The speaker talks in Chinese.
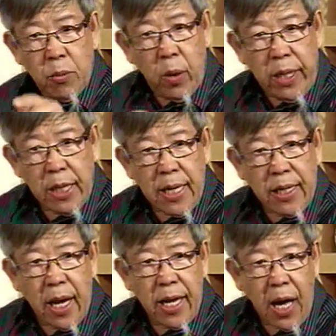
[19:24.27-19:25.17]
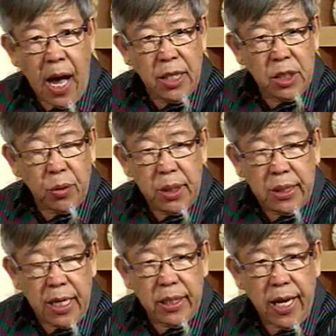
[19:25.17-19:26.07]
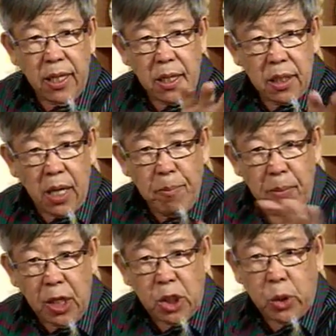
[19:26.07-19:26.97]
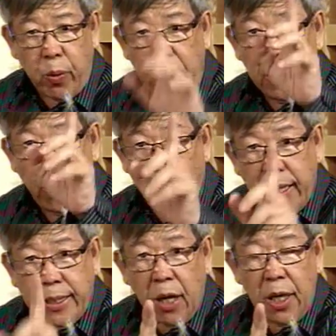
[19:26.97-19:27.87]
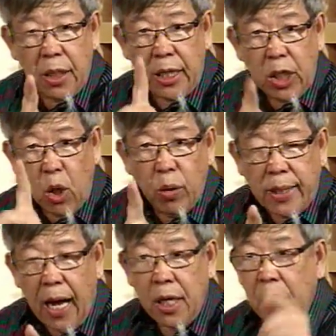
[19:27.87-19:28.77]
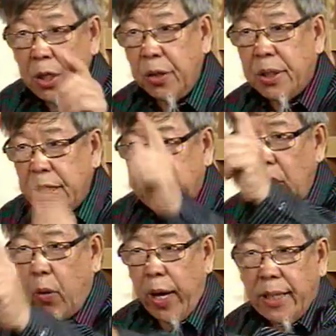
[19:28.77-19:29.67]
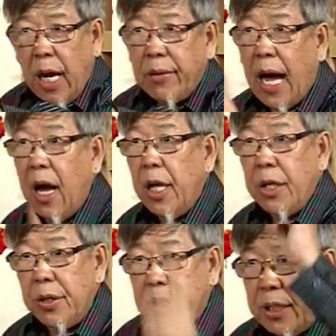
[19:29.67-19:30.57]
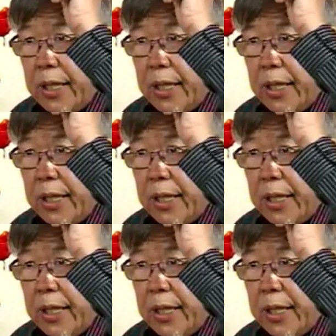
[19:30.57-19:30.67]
问题在哪里？安顺今天人民选回教行动党，就是选回教党，就是